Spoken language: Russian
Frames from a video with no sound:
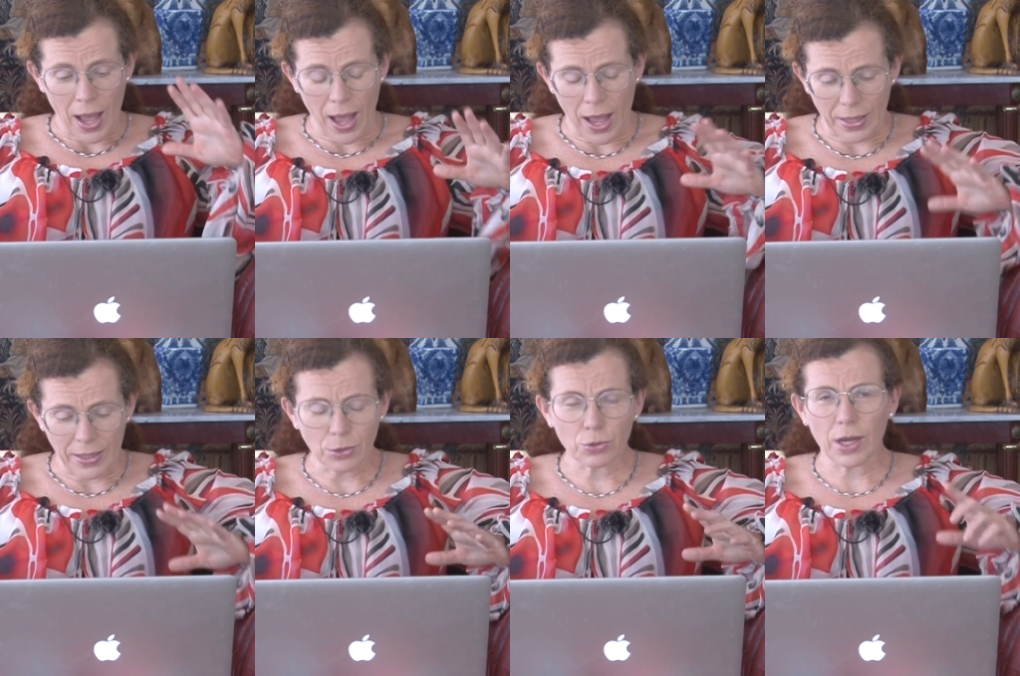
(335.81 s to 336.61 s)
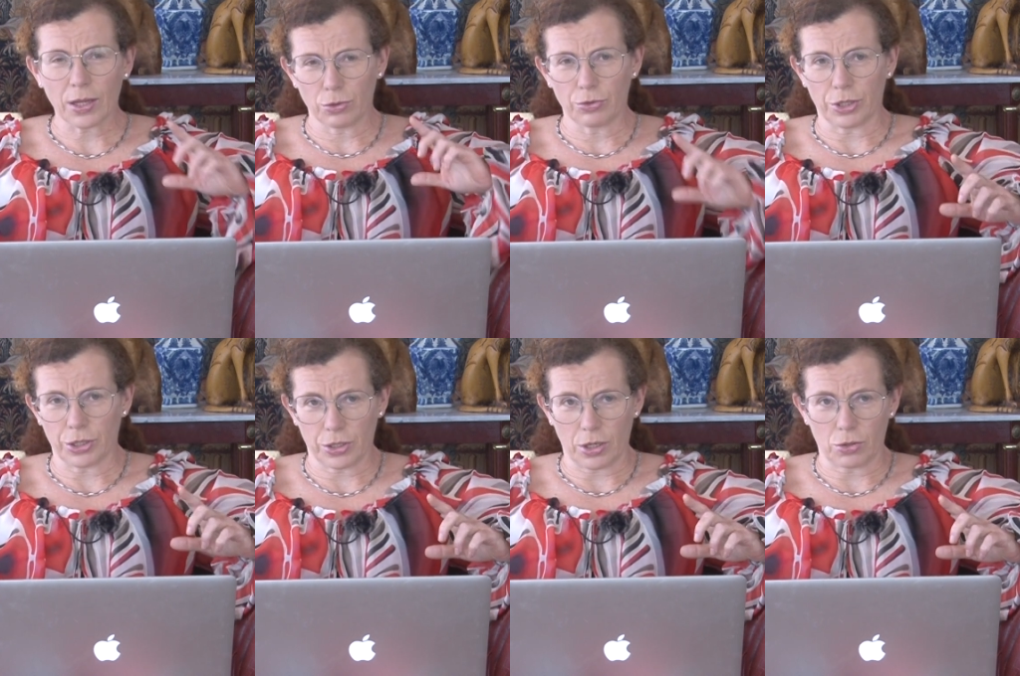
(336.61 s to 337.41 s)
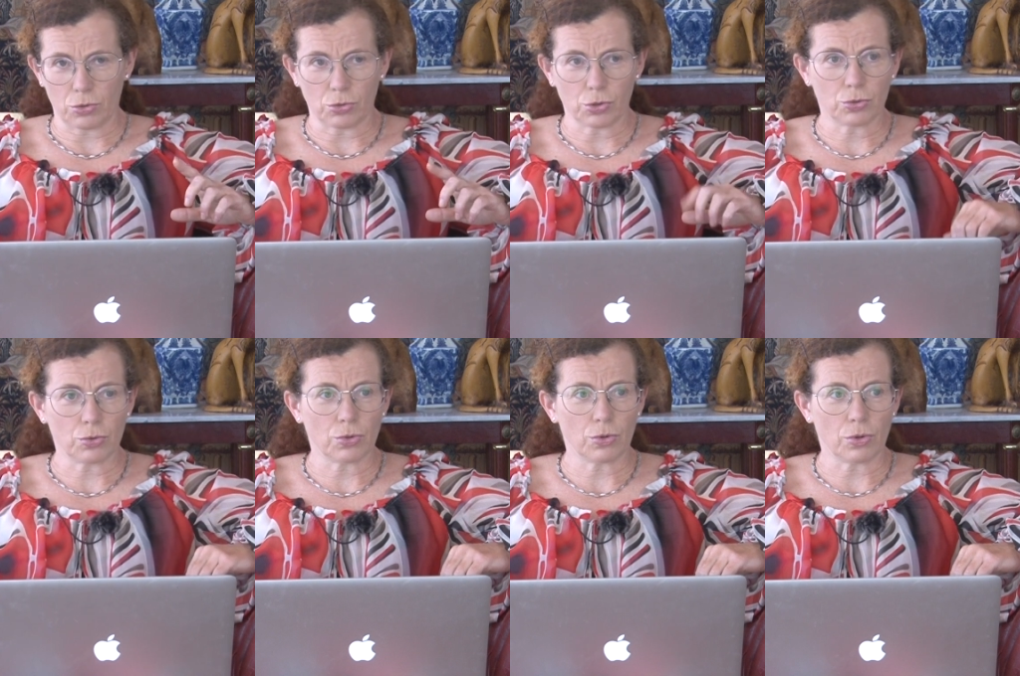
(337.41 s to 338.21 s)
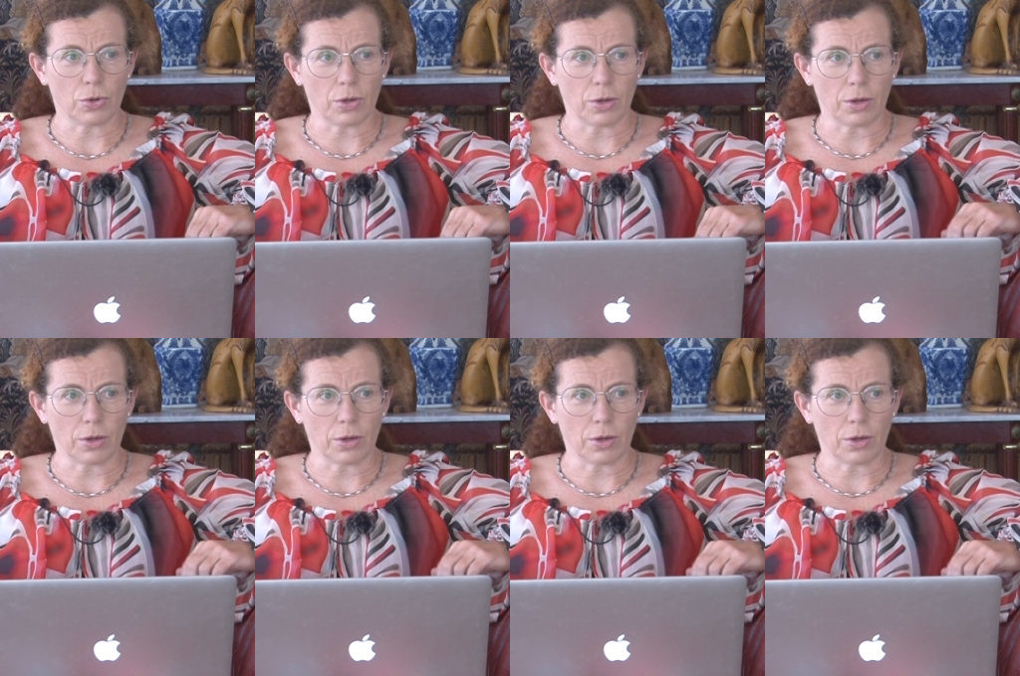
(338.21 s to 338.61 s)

А я только одну вещь скажу, что